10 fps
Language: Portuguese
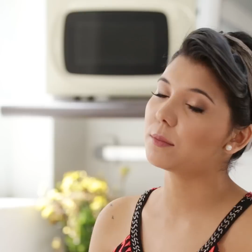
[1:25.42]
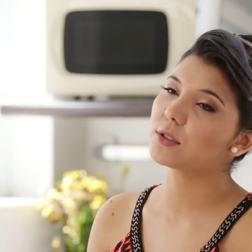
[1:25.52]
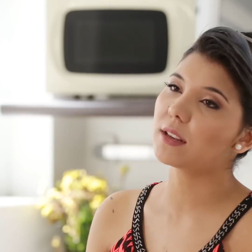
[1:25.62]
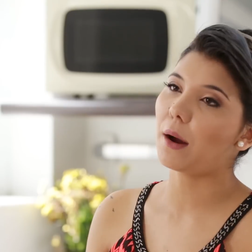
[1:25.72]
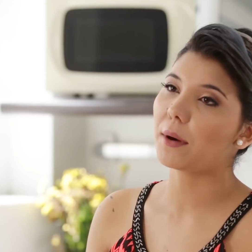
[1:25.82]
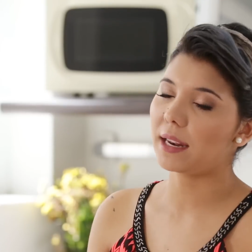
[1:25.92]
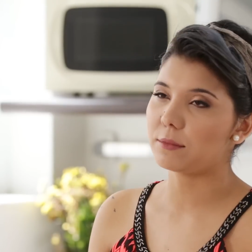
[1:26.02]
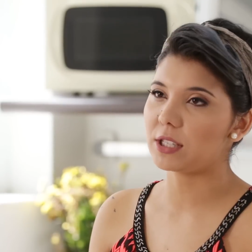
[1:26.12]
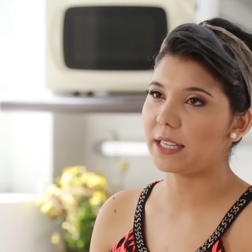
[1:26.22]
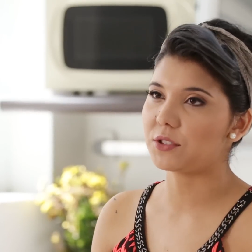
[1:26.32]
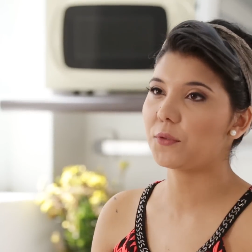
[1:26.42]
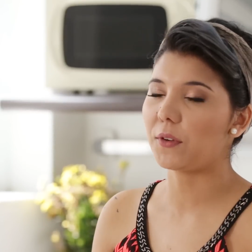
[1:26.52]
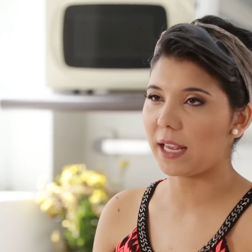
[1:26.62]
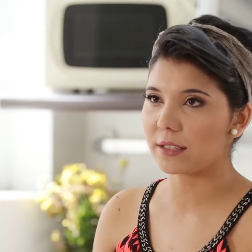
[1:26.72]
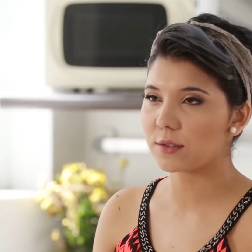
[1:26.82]
Só misturar o creme de leite
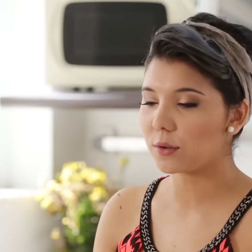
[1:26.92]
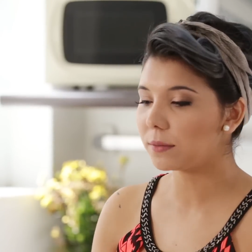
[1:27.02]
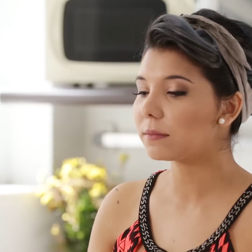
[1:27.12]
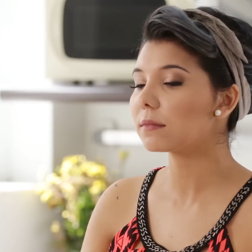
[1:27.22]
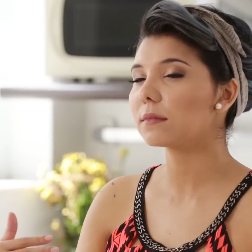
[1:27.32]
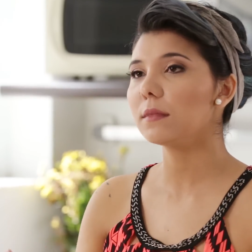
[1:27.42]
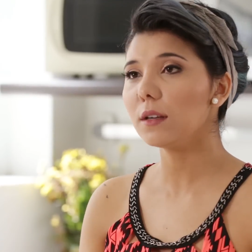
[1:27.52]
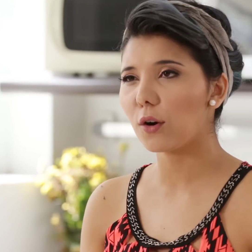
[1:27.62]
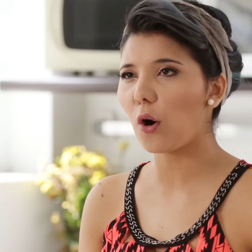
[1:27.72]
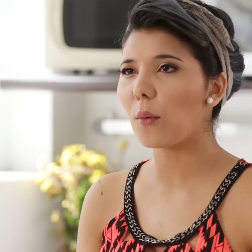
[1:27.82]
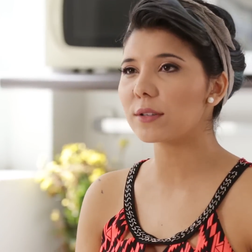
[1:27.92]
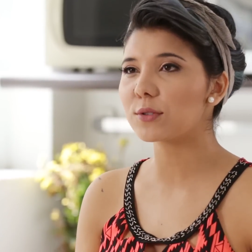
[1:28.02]
fresco com o